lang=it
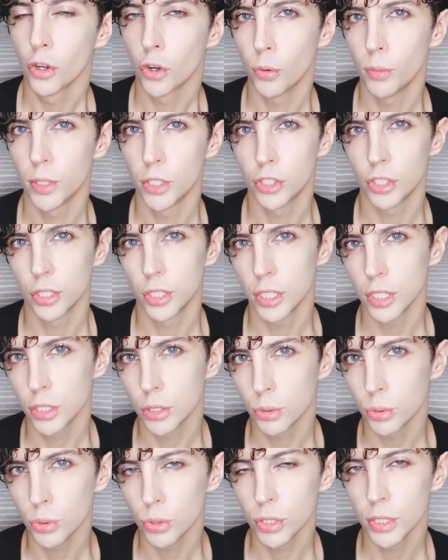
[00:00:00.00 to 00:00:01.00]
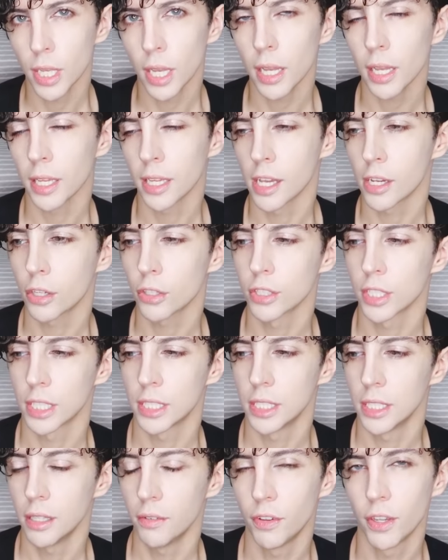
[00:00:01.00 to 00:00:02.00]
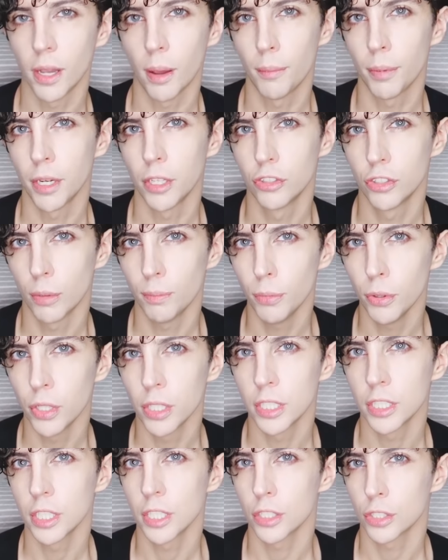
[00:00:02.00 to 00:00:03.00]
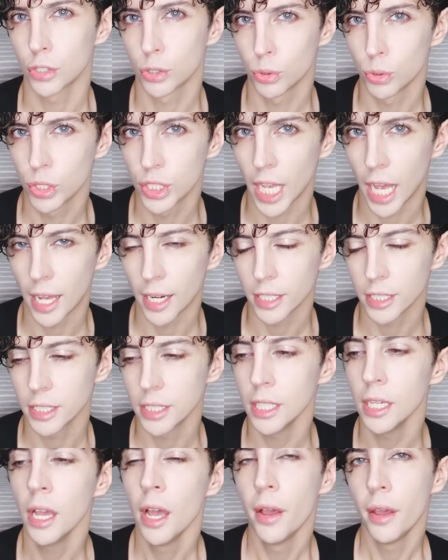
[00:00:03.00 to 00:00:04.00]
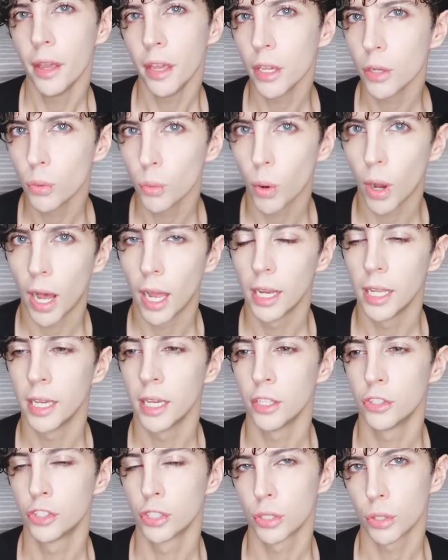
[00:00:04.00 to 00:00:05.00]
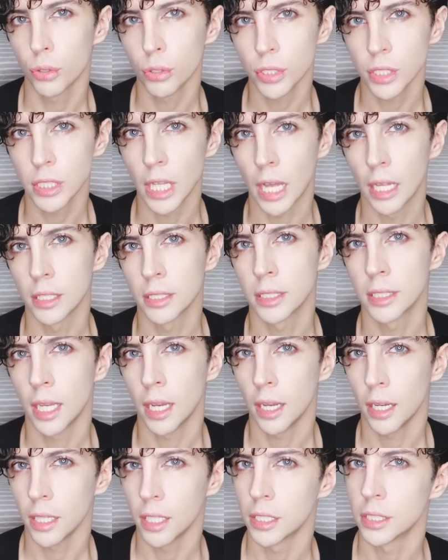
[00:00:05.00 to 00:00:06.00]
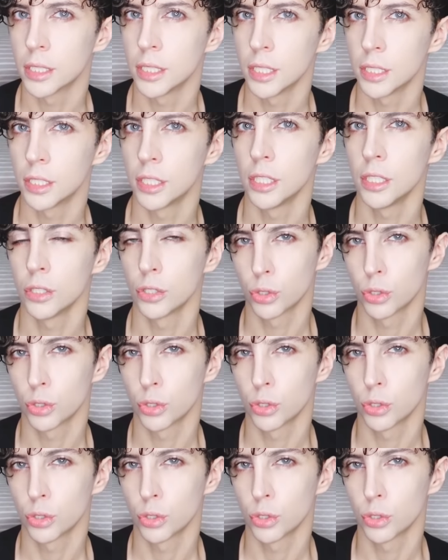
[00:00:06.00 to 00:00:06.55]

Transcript: come ci si scusa e che cosa significa per i giapponesi scusarsi e in quale circostanza essi si